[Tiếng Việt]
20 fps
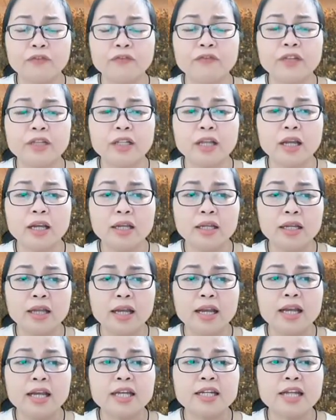Vì thế,
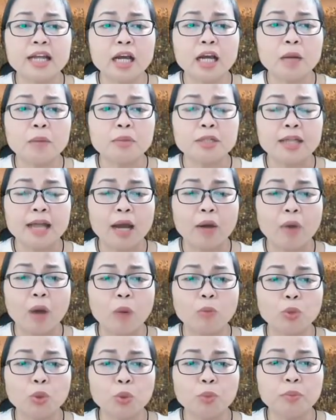sáng hôm sau
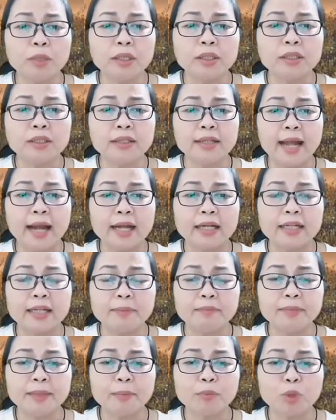ông chuẩn bị thức ăn
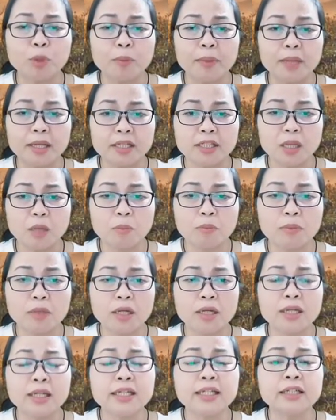điểm tâm cho mẹ xong,
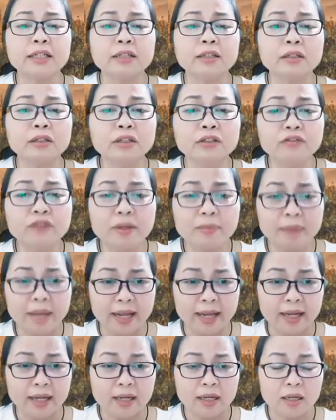liền thưa với
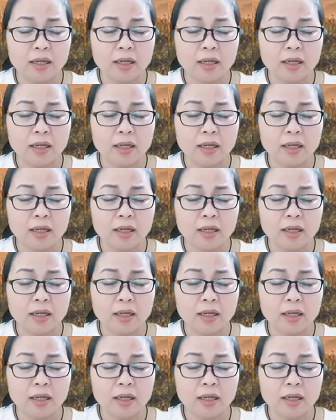mẹ.